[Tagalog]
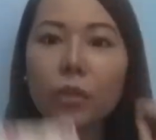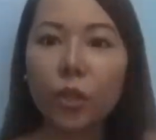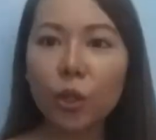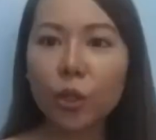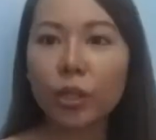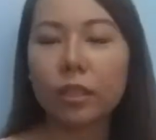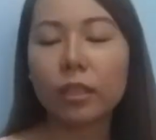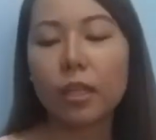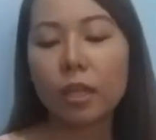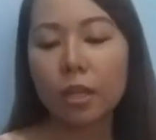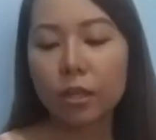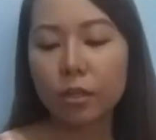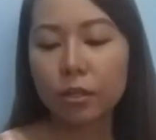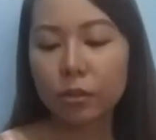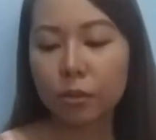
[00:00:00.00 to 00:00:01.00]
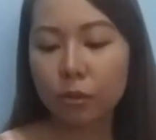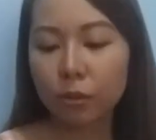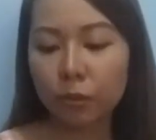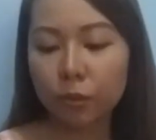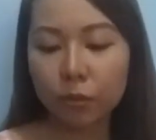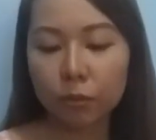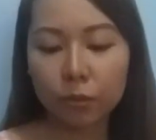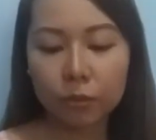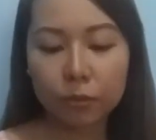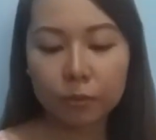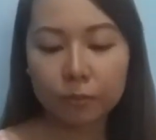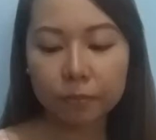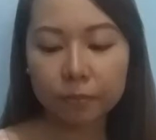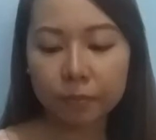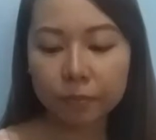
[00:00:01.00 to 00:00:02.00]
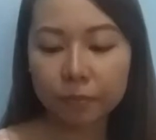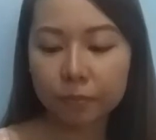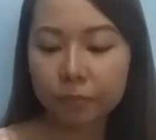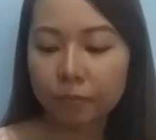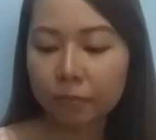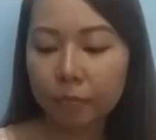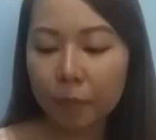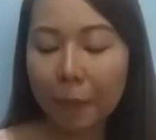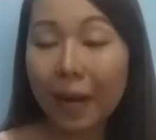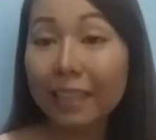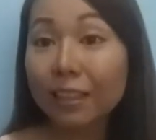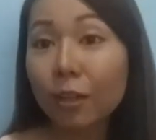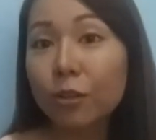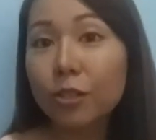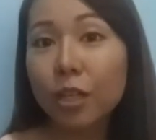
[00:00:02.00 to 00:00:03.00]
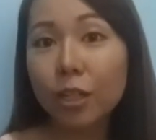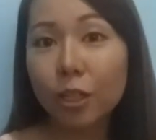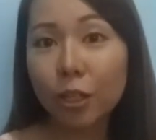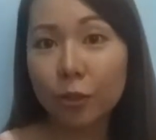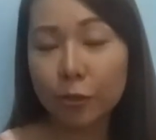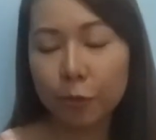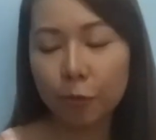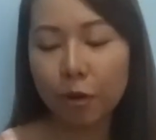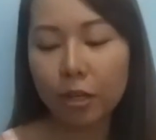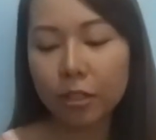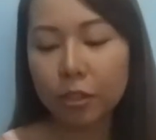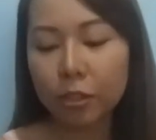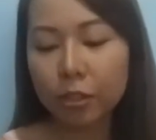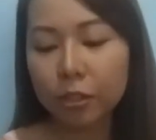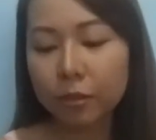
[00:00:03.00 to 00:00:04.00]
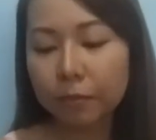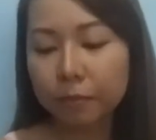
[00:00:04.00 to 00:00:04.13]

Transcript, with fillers: Yun. So, pakita ko sa inyo yung swatch.